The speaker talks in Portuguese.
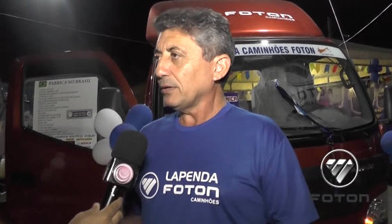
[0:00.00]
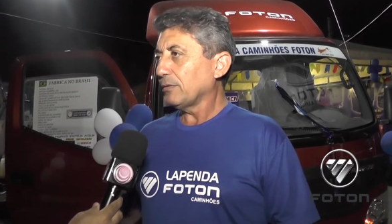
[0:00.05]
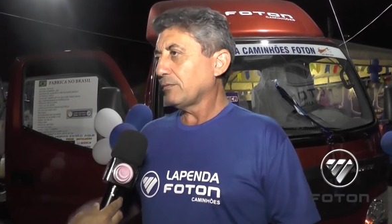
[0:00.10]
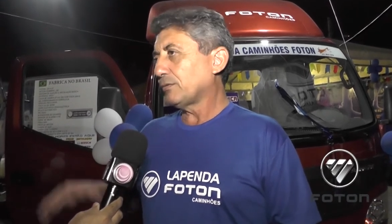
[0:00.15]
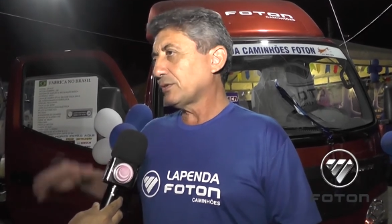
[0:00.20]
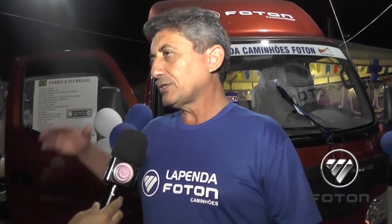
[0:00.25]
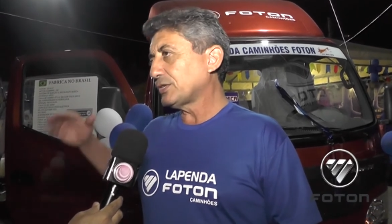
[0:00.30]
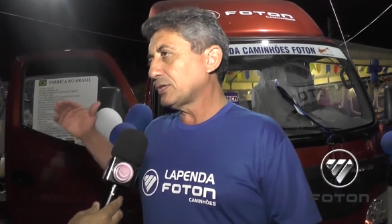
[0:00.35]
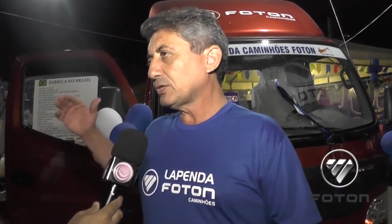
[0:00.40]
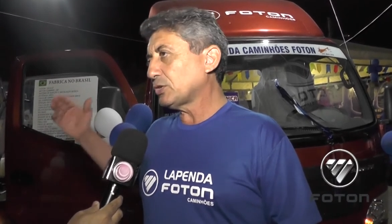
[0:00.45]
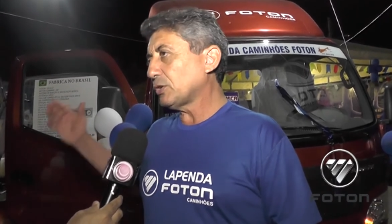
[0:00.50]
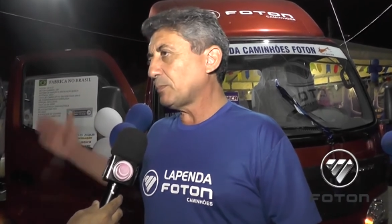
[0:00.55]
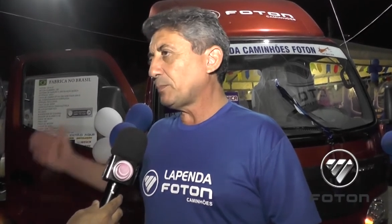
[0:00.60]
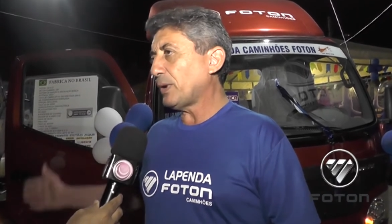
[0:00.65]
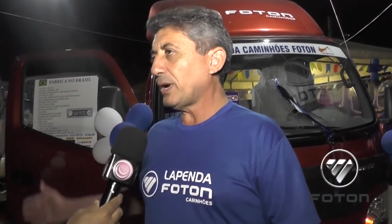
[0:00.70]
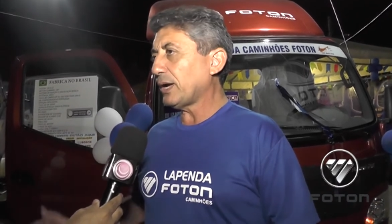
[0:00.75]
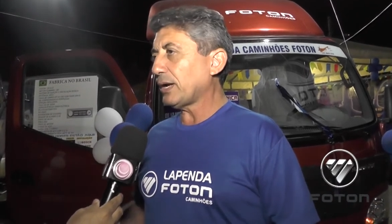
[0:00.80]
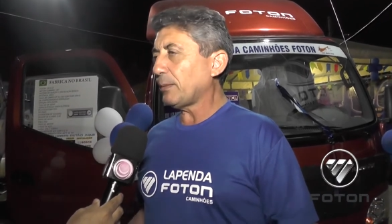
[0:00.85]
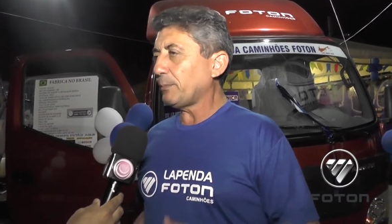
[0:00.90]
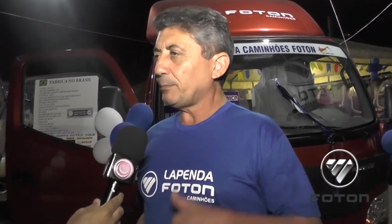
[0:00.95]
você só
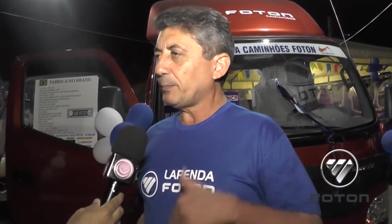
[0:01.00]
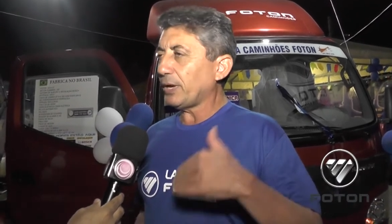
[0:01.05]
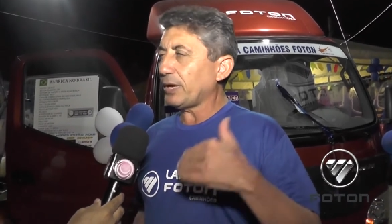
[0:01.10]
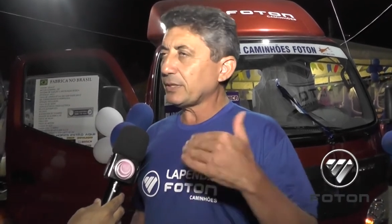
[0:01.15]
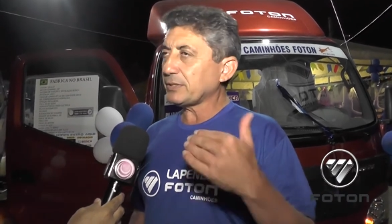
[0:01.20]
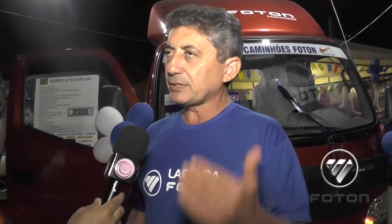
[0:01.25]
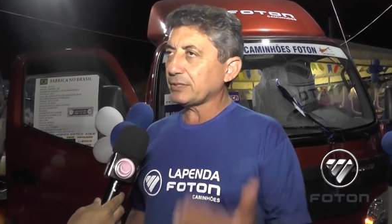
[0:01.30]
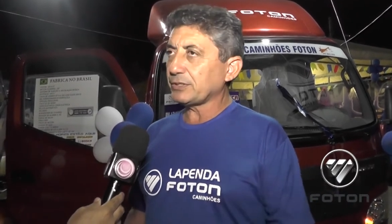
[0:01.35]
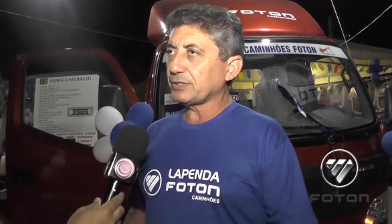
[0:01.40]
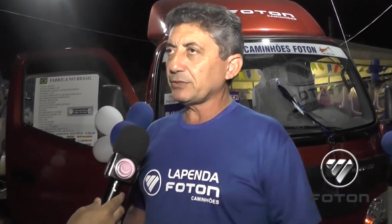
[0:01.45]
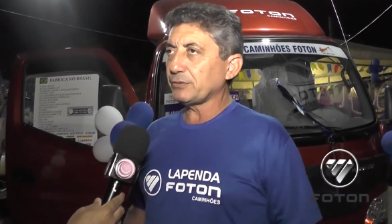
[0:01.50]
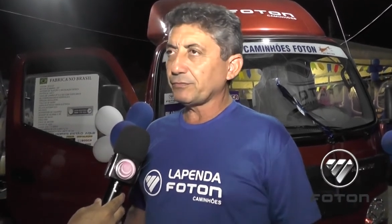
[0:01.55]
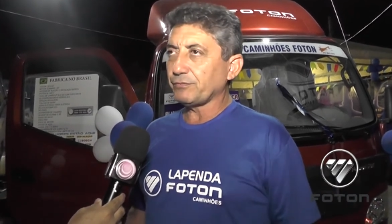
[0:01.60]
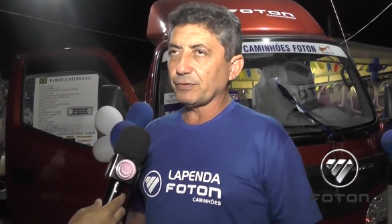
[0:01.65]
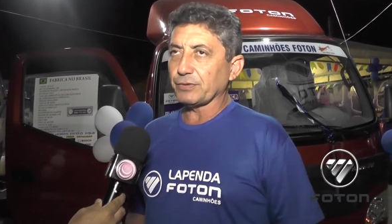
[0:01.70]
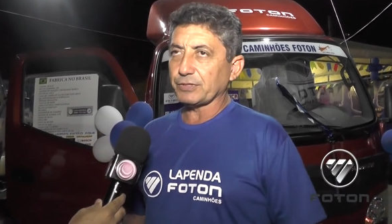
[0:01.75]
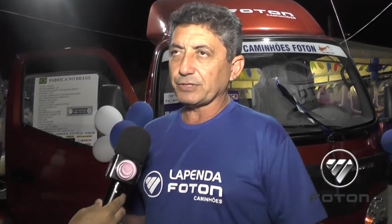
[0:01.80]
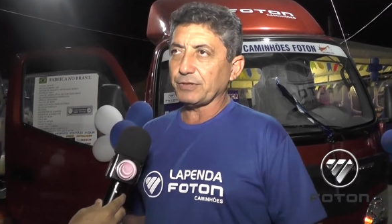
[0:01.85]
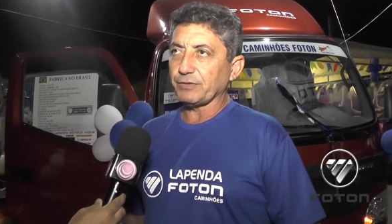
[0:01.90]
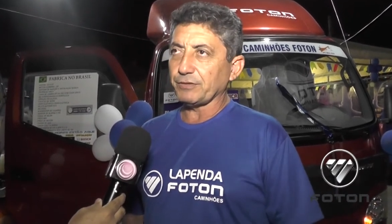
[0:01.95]
paga peça se
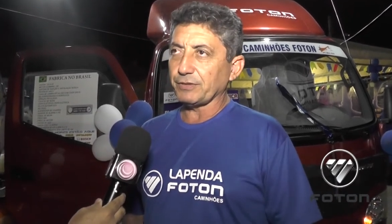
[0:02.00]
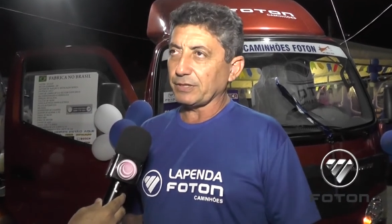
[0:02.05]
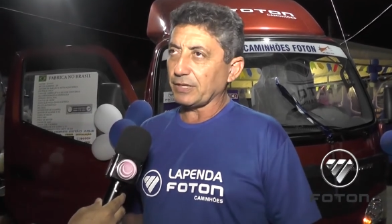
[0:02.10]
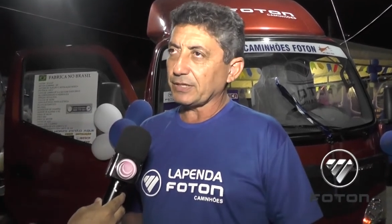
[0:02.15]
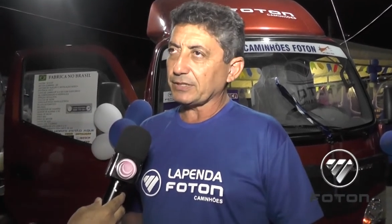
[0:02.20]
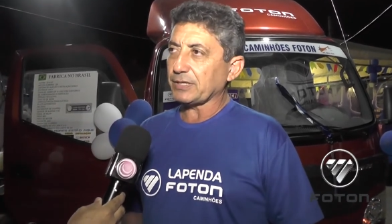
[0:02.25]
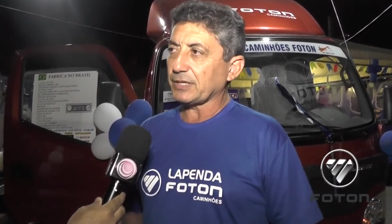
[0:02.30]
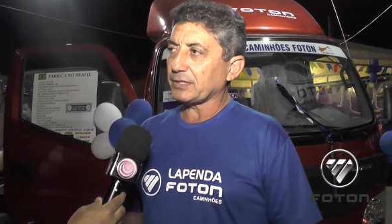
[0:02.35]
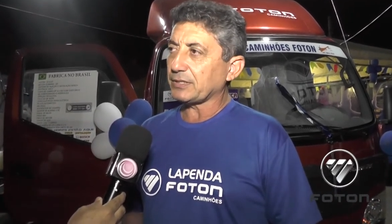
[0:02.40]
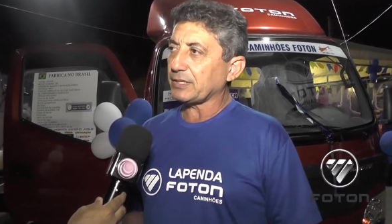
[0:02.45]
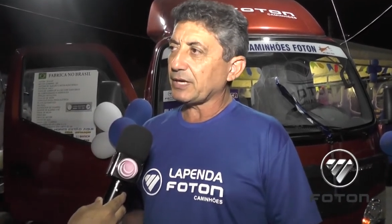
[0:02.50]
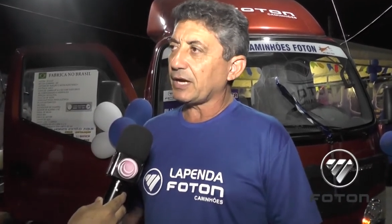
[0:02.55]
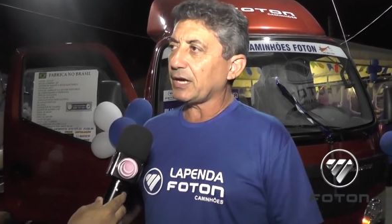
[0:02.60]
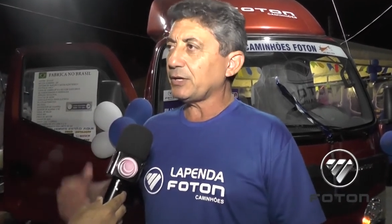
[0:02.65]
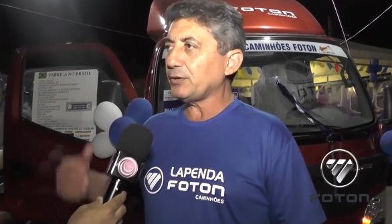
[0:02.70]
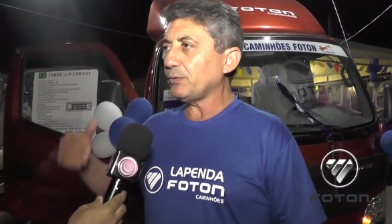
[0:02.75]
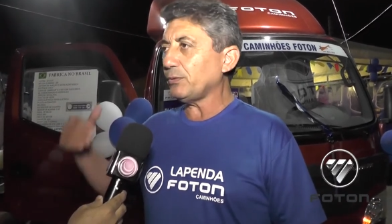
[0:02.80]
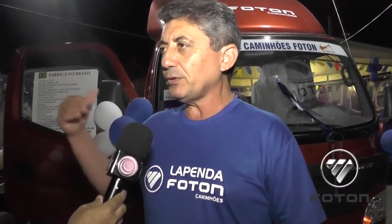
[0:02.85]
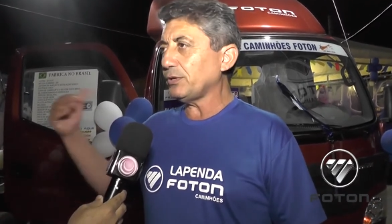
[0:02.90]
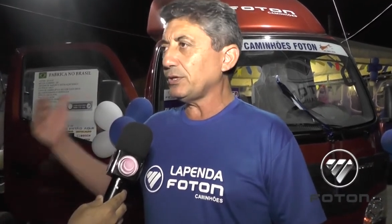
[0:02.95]
você
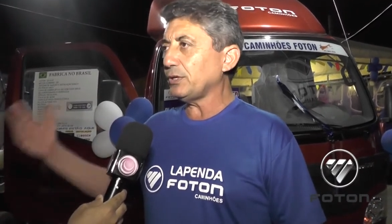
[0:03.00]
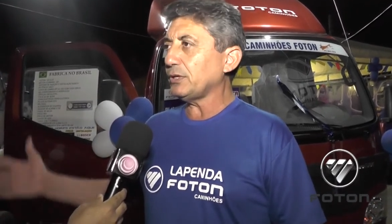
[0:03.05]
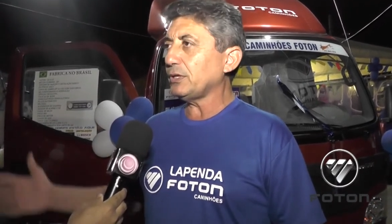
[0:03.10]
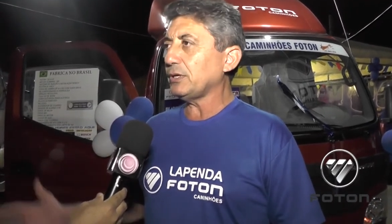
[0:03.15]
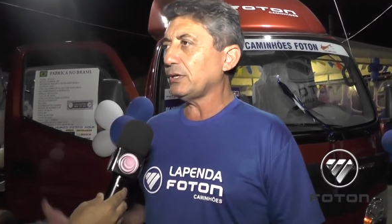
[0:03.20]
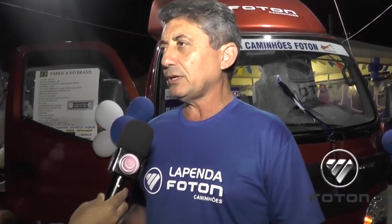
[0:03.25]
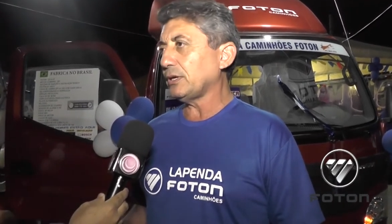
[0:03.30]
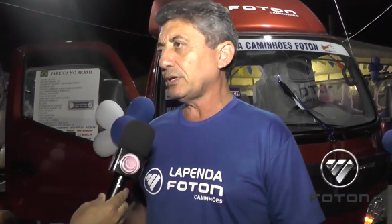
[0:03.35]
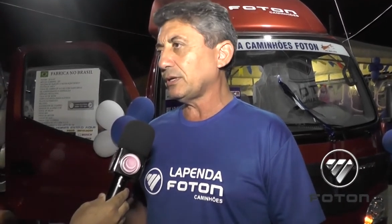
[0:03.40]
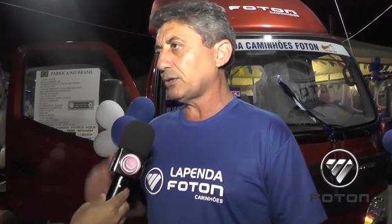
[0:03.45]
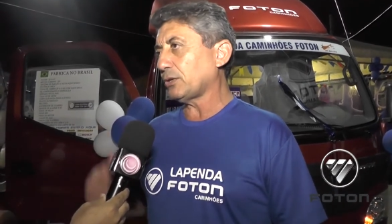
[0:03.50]
necessário e